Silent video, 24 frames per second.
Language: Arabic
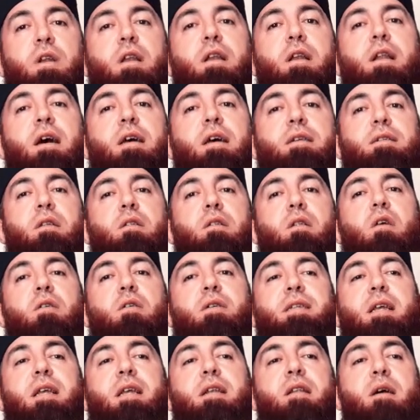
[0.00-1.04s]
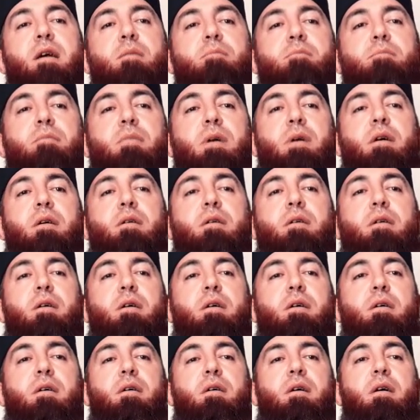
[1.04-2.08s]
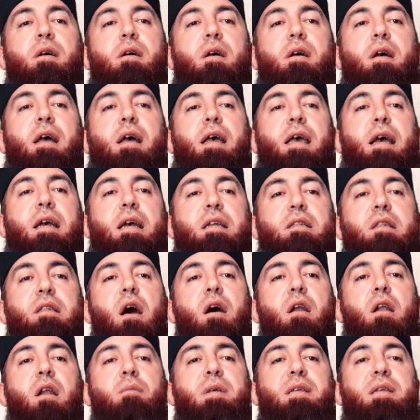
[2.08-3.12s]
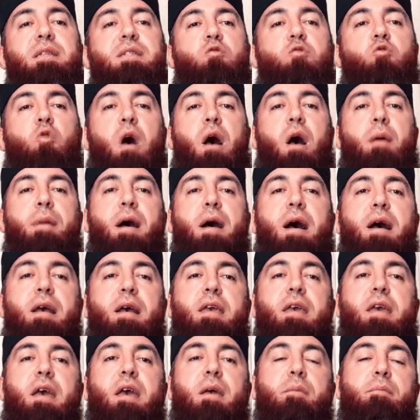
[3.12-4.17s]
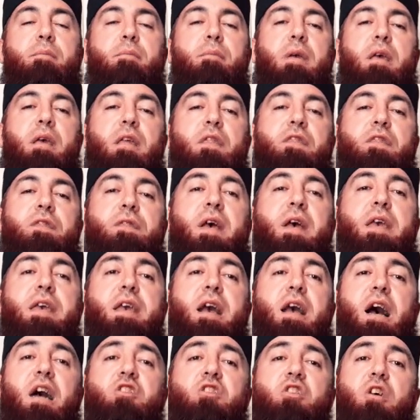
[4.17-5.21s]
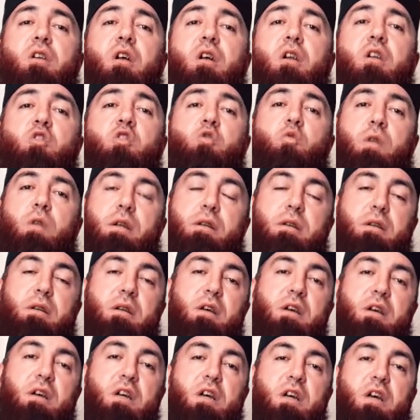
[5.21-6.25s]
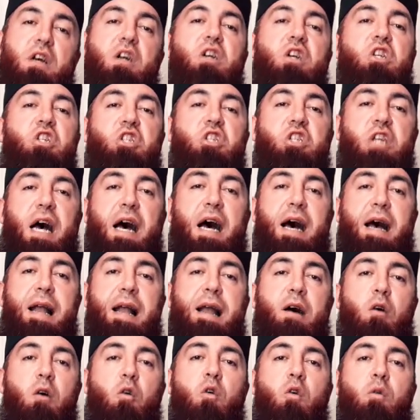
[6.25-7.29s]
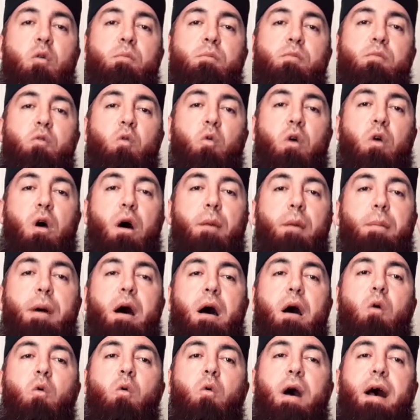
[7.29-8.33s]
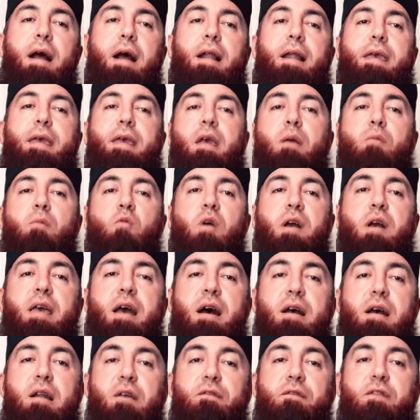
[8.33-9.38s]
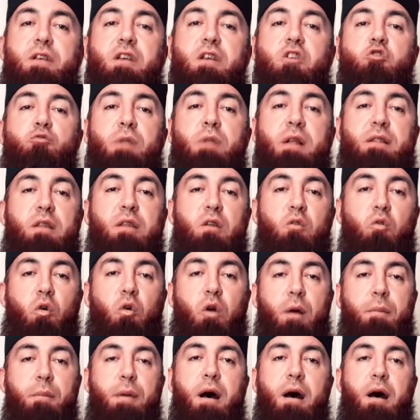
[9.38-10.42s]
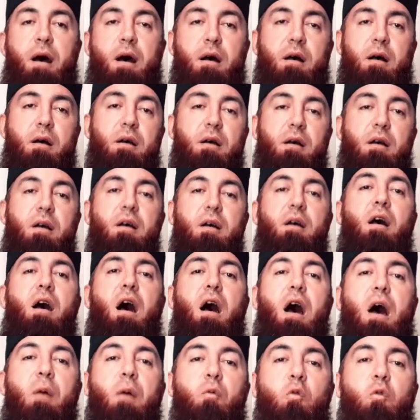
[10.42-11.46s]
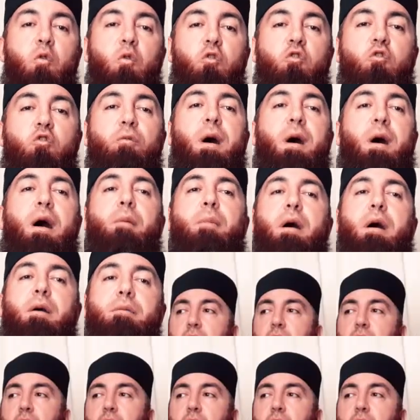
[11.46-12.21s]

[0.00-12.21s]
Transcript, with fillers: الله صلى الله عليه وسلم اختار من زعمائهم اثني عشر رجلا جعلهم نقباء عليهم وكان في جملة النقباء أبو لبابة